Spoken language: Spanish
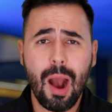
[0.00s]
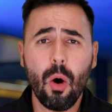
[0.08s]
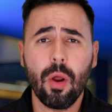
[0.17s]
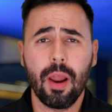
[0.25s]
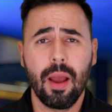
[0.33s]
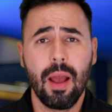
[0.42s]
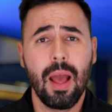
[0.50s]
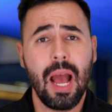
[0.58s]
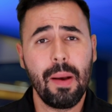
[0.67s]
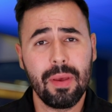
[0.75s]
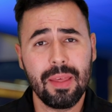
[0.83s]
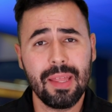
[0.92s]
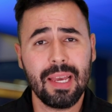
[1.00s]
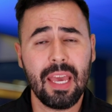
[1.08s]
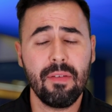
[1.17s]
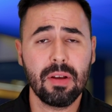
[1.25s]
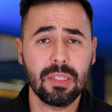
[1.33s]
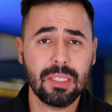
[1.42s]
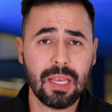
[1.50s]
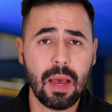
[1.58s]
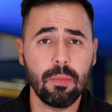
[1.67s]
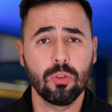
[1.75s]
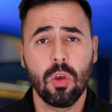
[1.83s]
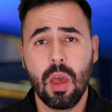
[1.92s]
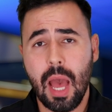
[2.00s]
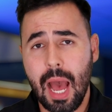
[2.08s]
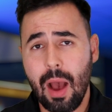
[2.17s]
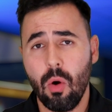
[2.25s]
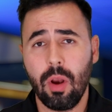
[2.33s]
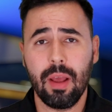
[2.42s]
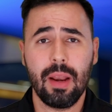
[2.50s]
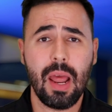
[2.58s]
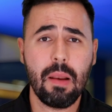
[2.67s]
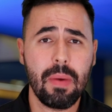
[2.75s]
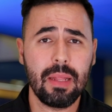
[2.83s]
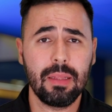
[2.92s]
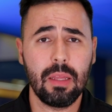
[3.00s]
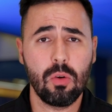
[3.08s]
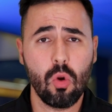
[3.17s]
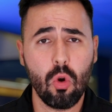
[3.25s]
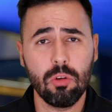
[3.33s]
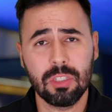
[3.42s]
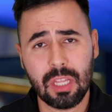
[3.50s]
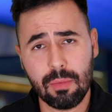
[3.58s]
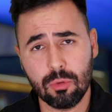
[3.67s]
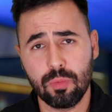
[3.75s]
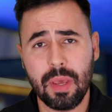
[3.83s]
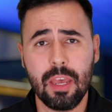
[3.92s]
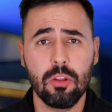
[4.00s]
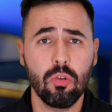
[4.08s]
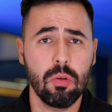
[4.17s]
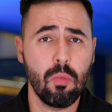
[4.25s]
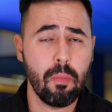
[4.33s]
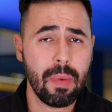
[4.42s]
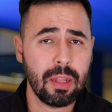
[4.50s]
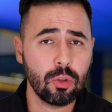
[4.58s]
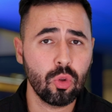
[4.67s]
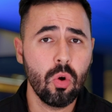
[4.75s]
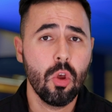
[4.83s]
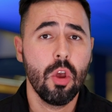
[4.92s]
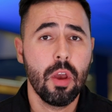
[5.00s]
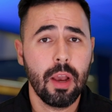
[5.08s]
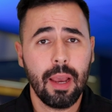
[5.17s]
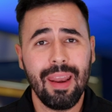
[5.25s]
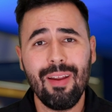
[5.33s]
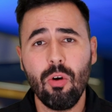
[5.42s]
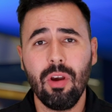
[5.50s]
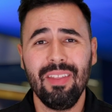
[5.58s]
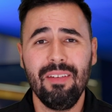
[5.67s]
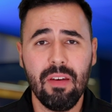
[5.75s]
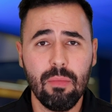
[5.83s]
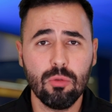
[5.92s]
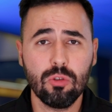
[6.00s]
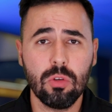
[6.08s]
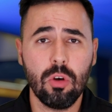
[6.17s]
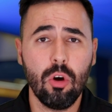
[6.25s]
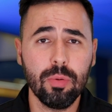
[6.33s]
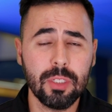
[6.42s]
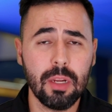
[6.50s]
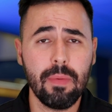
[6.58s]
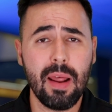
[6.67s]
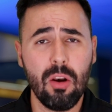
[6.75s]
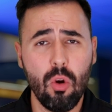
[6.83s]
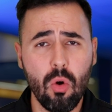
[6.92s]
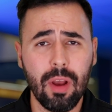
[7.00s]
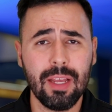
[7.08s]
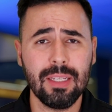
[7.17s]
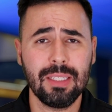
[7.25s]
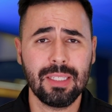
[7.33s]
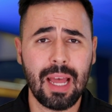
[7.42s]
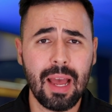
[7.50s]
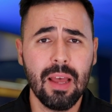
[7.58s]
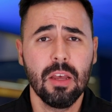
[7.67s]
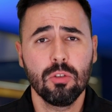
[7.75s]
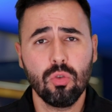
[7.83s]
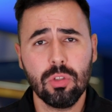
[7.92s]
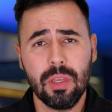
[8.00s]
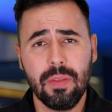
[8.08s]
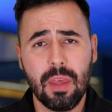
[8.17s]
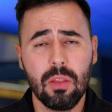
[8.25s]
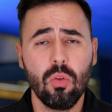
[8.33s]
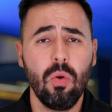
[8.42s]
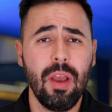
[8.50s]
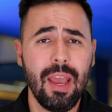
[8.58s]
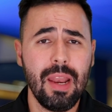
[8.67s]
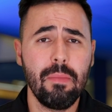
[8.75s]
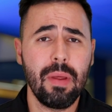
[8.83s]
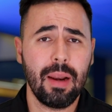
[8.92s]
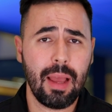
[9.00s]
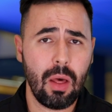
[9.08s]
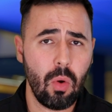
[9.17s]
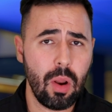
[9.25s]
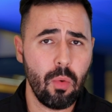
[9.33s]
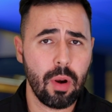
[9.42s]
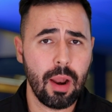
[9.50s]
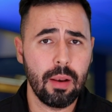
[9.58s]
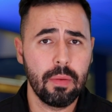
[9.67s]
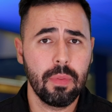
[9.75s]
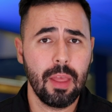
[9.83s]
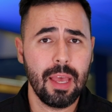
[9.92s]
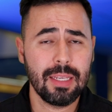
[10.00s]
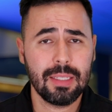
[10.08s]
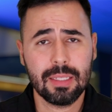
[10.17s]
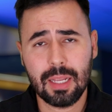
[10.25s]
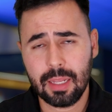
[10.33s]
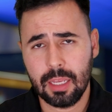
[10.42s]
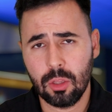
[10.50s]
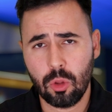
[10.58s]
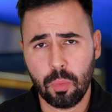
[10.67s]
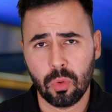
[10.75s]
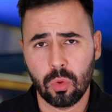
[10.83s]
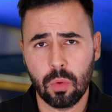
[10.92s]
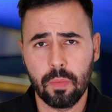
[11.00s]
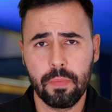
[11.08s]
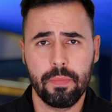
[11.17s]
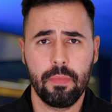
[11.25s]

Ahora, a medida que avanzamos, aunque realmente no lo estamos viendo de momento, creo que debemos observar lo que está sucediendo en el mercado laboral. Este es el quinto punto.